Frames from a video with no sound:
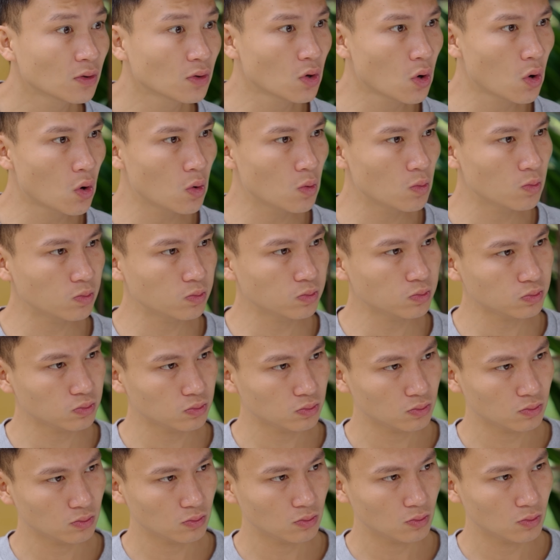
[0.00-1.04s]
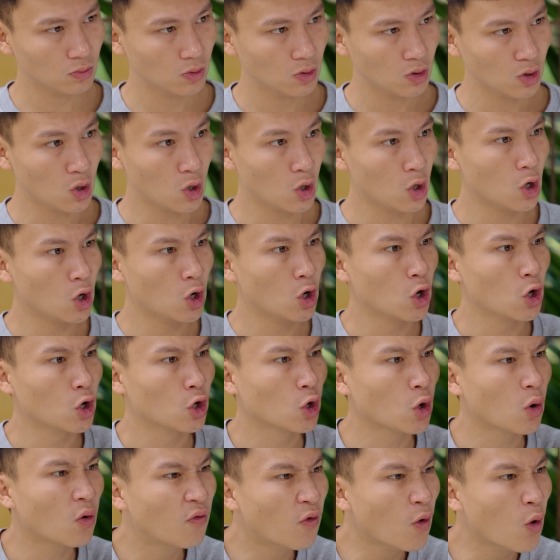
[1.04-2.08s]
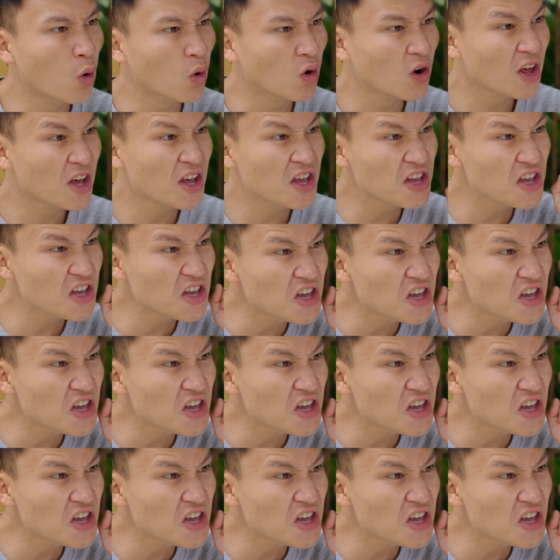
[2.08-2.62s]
Đúng nó vô lý